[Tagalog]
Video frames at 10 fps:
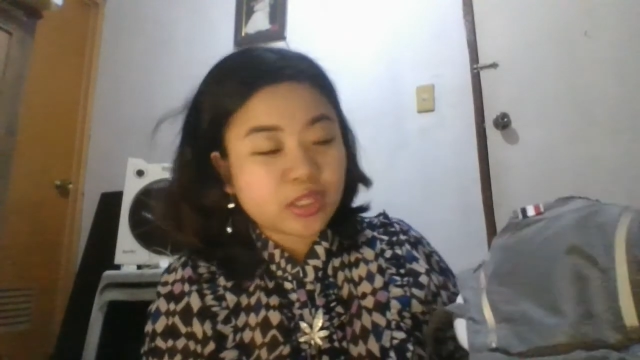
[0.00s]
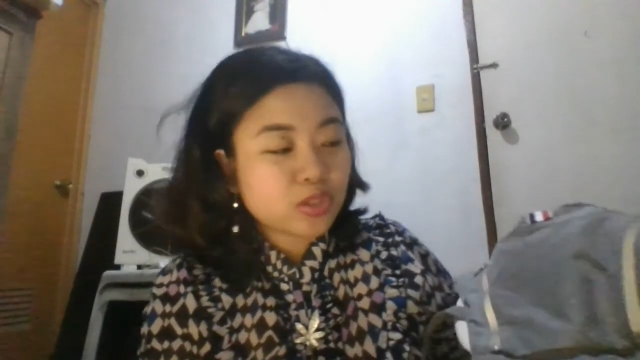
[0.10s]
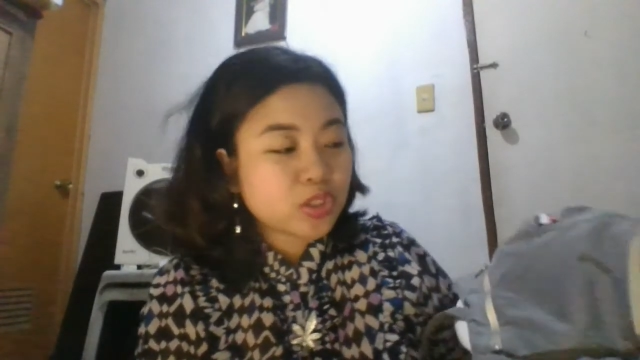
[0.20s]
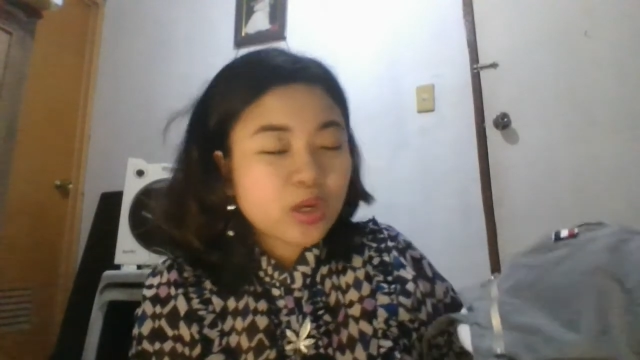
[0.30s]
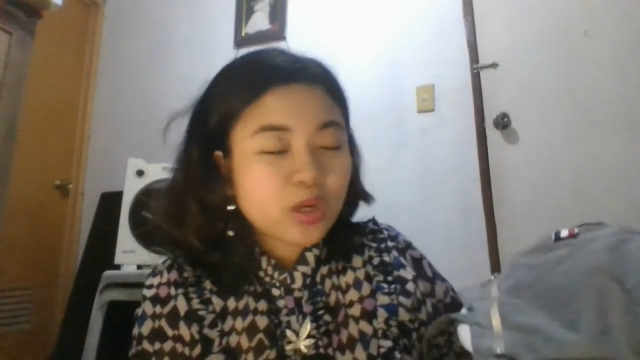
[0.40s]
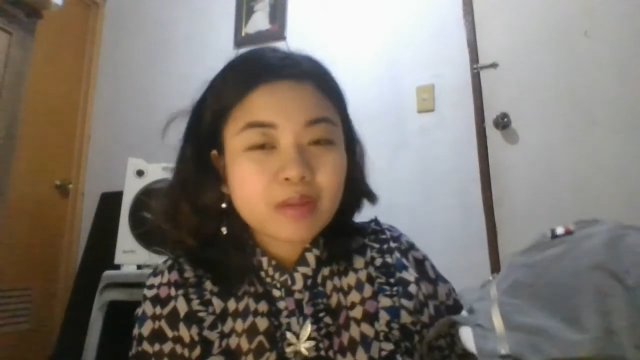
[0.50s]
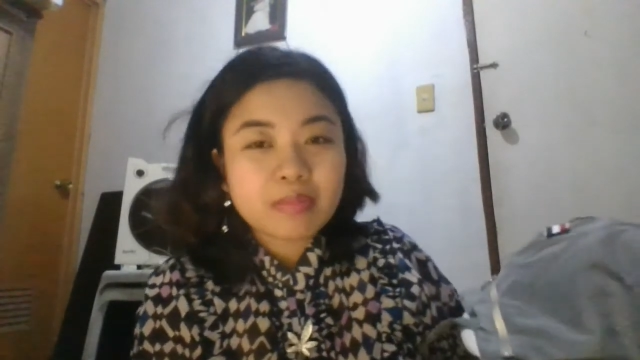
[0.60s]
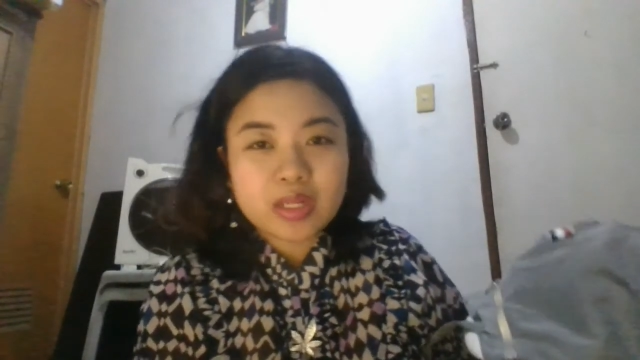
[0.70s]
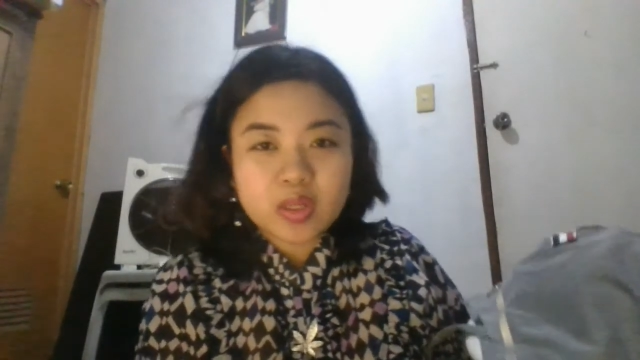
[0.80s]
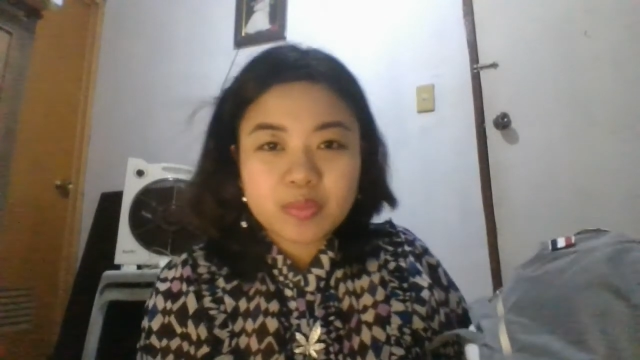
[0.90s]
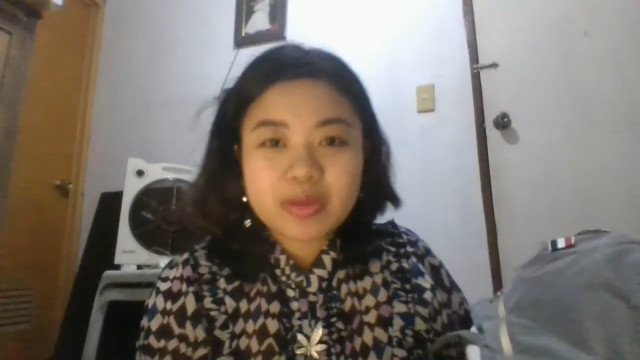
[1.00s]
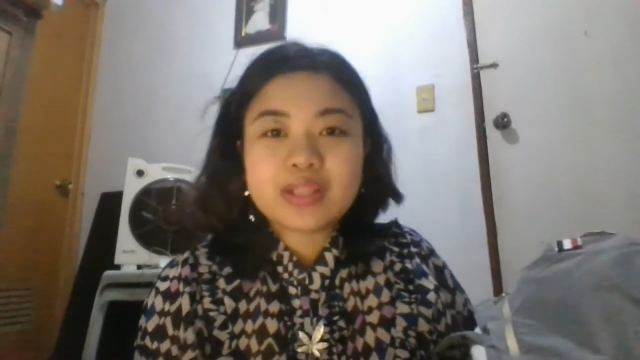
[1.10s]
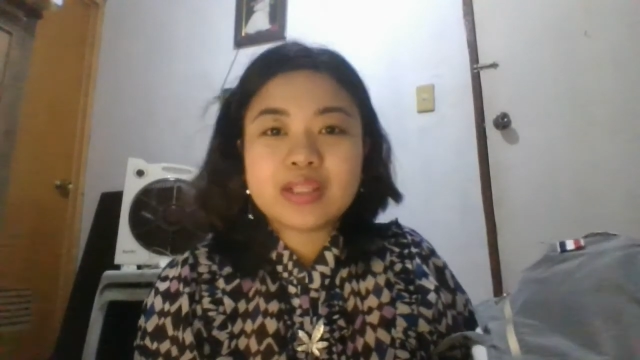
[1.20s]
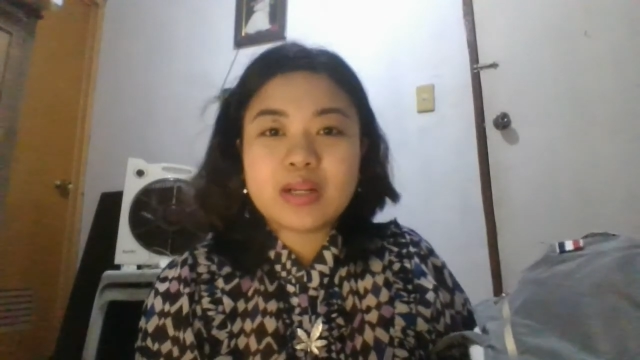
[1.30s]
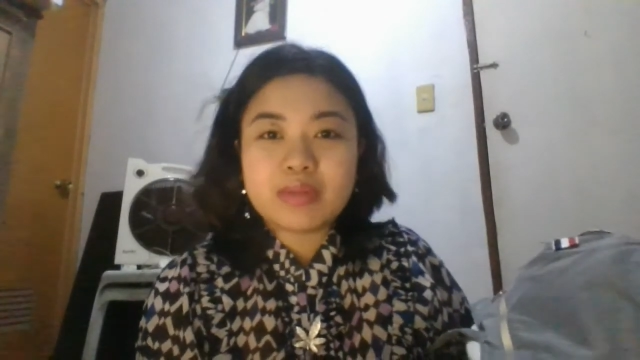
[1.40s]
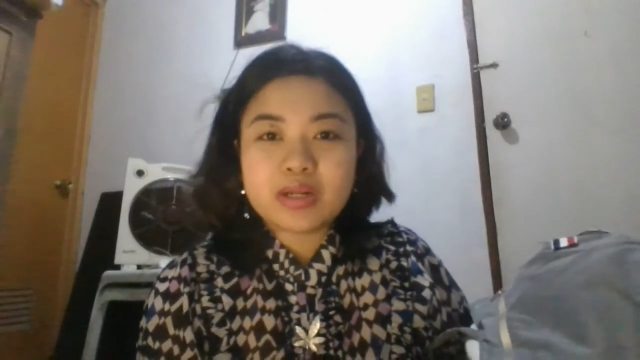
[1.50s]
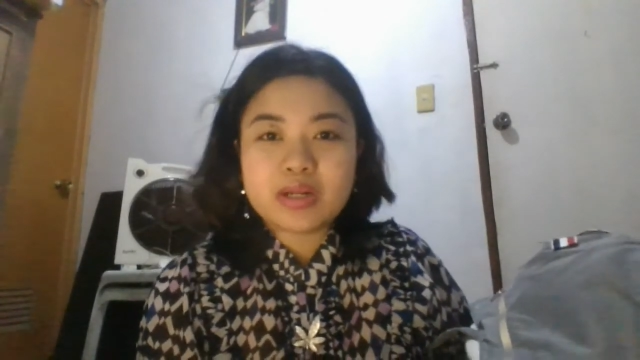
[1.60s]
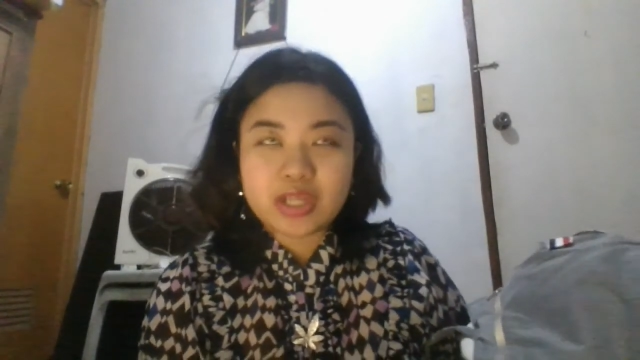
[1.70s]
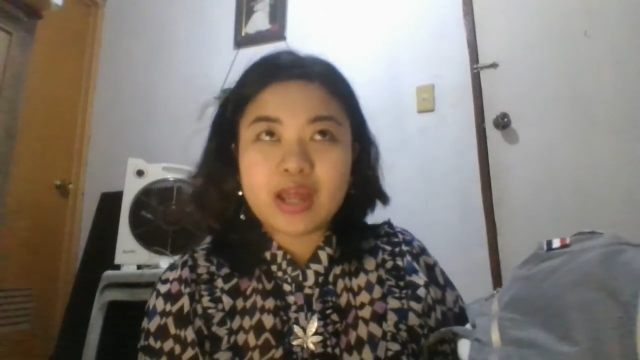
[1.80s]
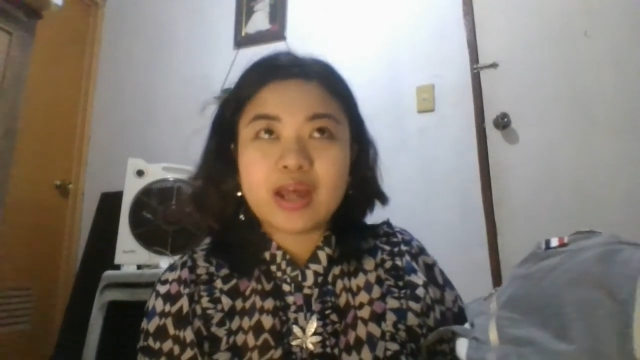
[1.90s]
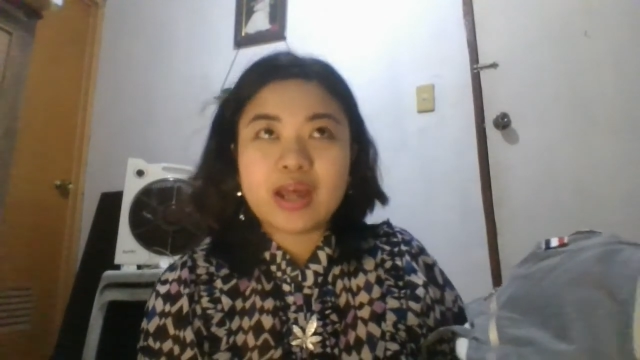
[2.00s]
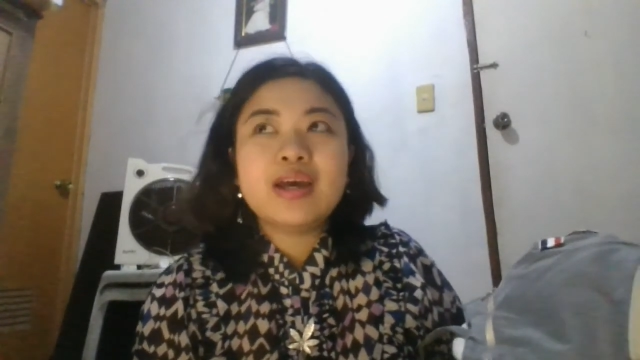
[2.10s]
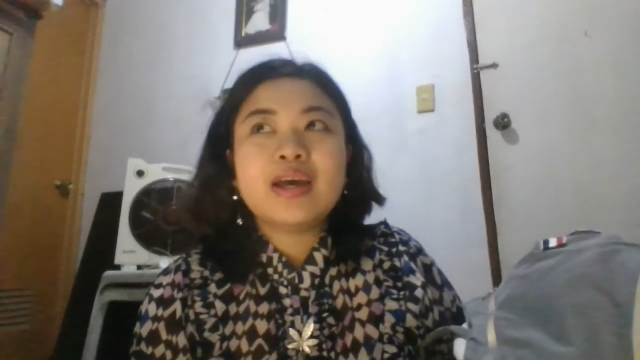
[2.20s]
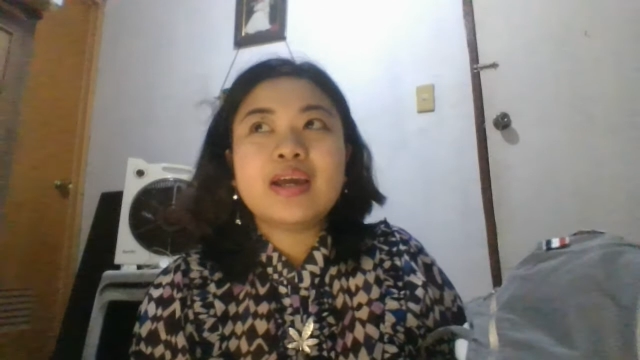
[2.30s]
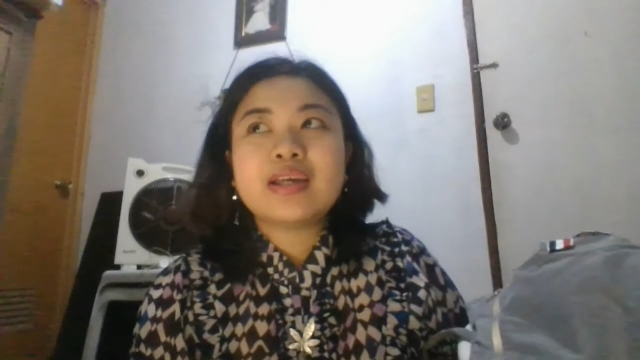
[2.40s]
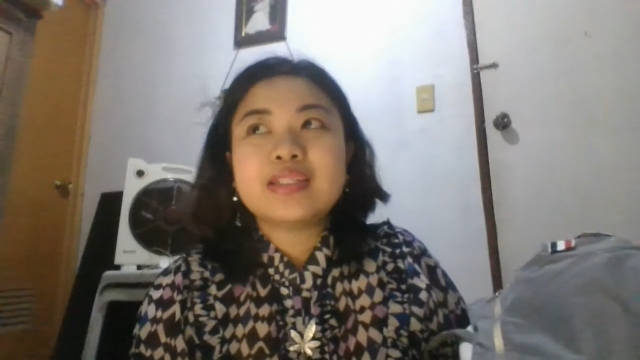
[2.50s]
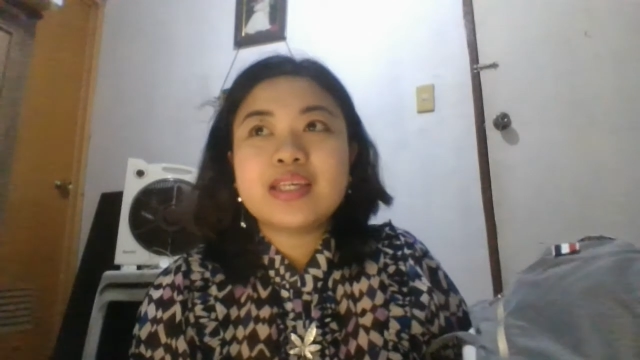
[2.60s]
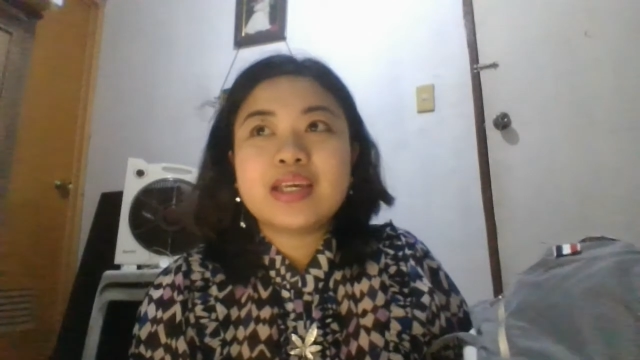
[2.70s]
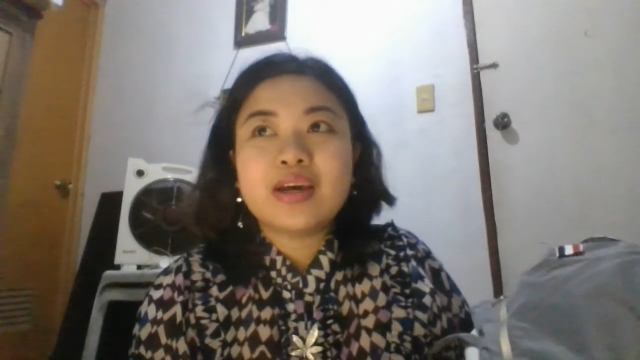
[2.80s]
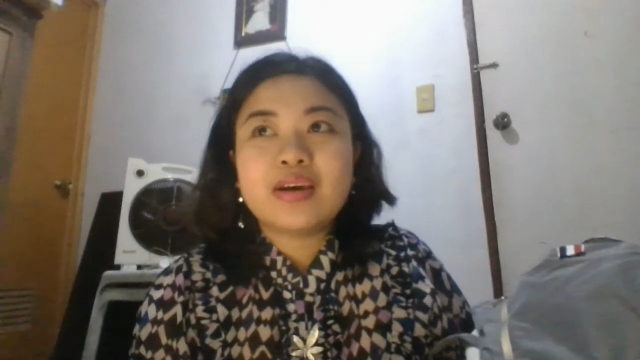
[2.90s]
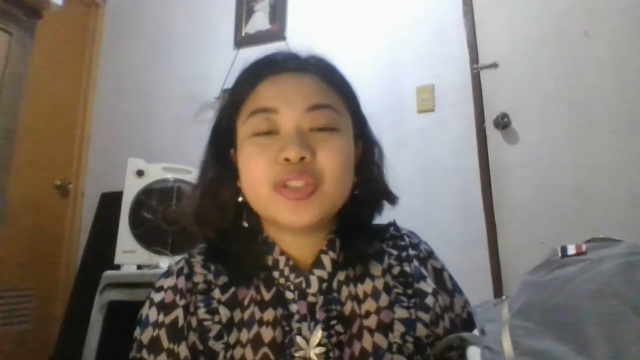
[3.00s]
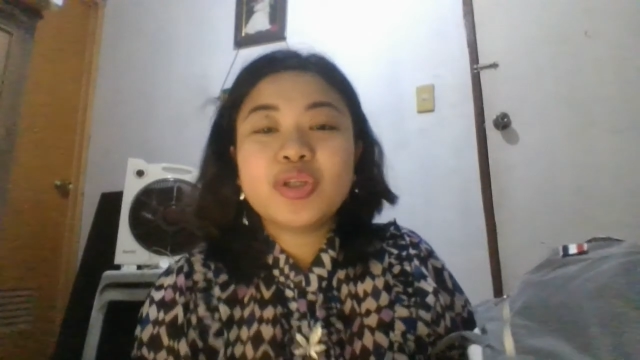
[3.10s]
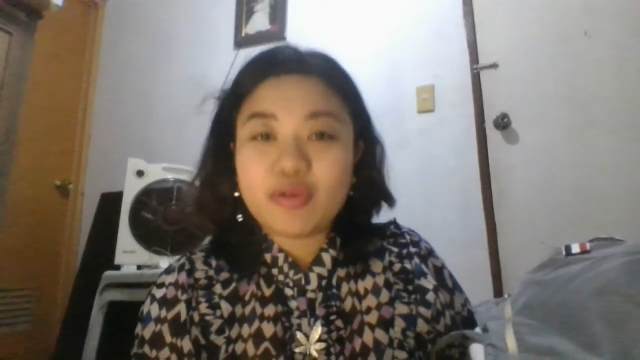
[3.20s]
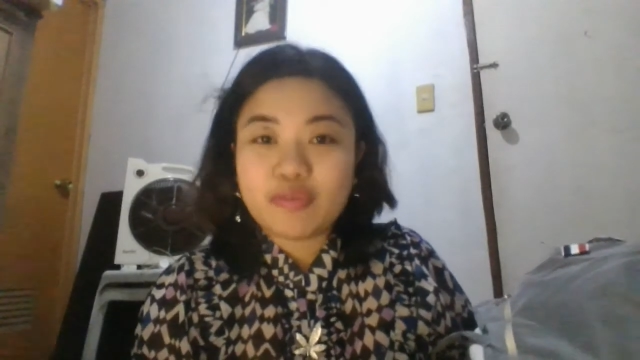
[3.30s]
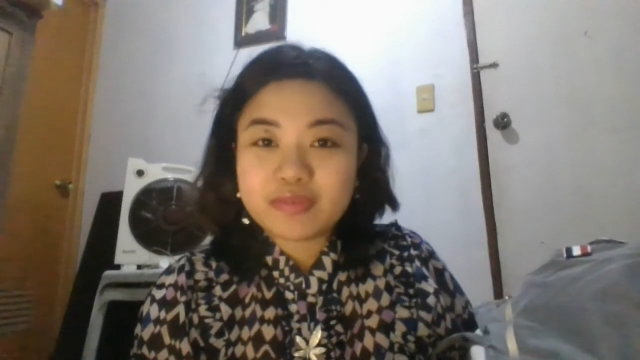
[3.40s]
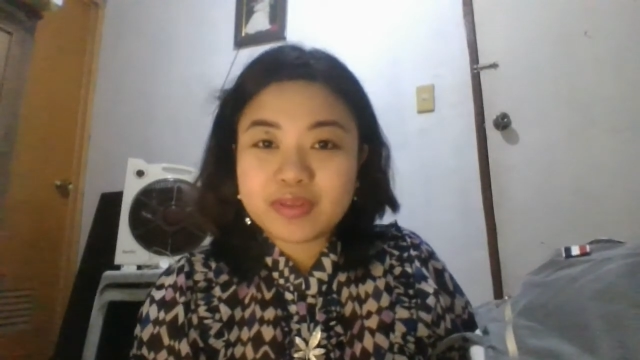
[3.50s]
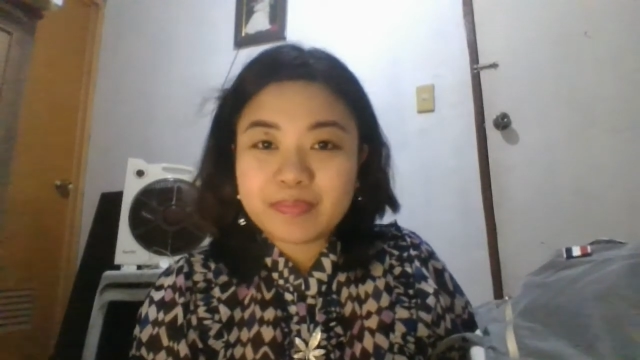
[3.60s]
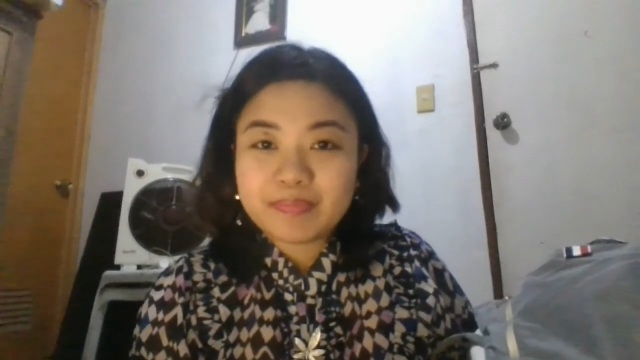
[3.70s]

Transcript: at gusto ko naman yon maganda naman siya kasi nga soft.